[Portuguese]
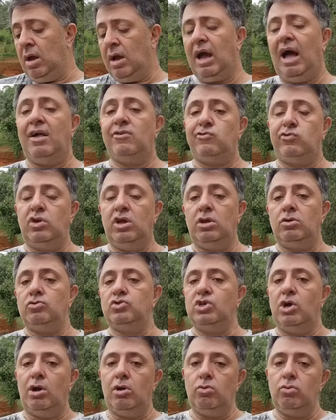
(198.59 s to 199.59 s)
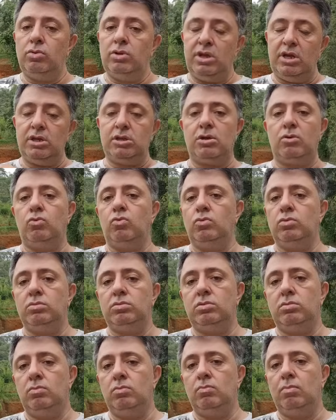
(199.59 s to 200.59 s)
caso queira usar uma luneta
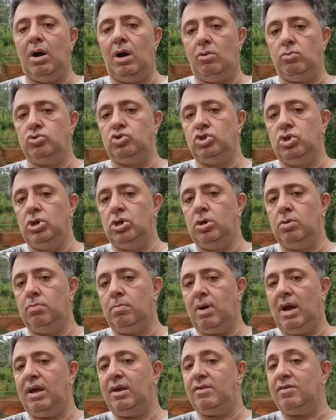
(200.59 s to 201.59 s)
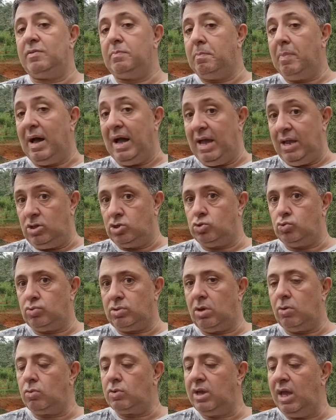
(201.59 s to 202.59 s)
com um mount mais baixo,
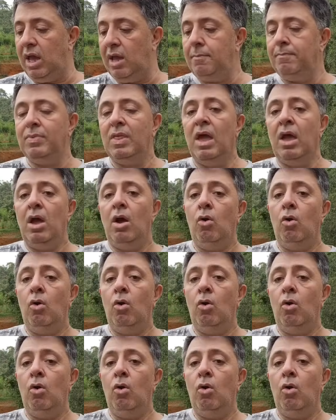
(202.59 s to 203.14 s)
tá ok?